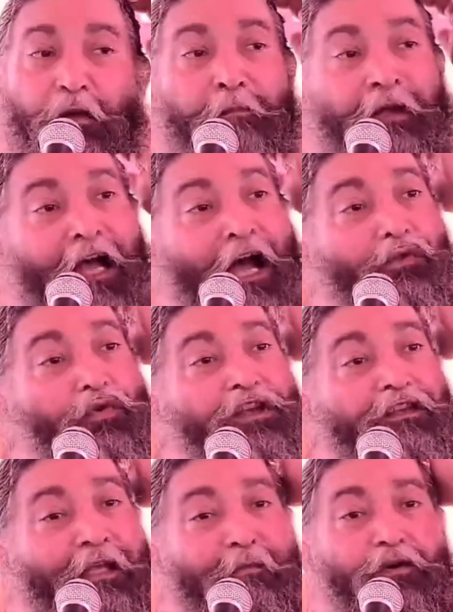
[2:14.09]
बता दू
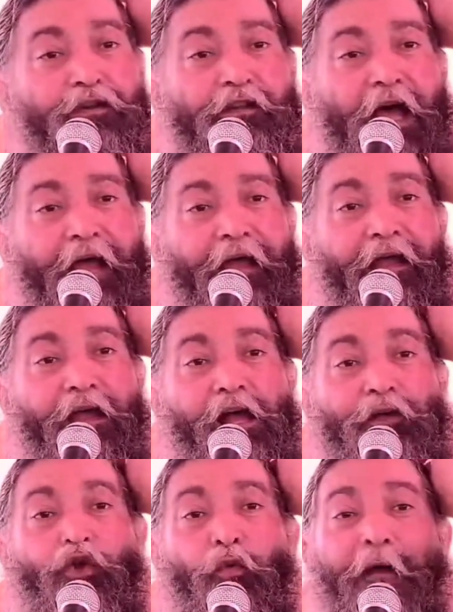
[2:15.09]
किस समय होता है
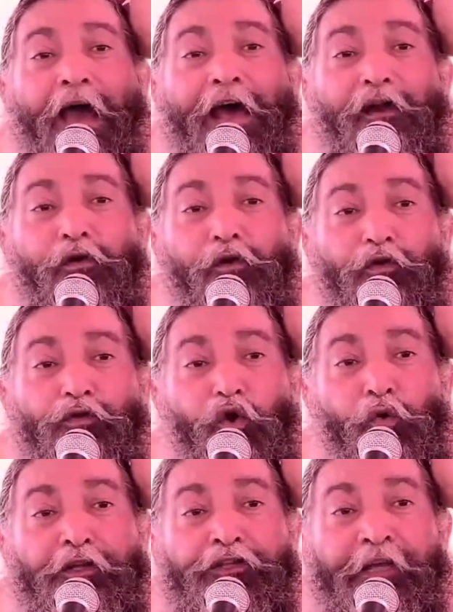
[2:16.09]
दोपहर को दो
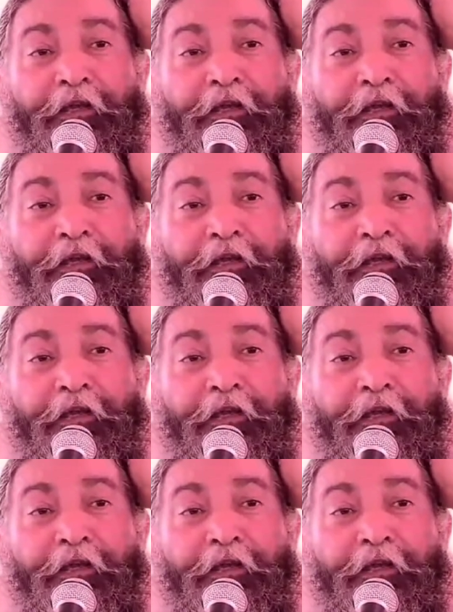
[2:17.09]
बजे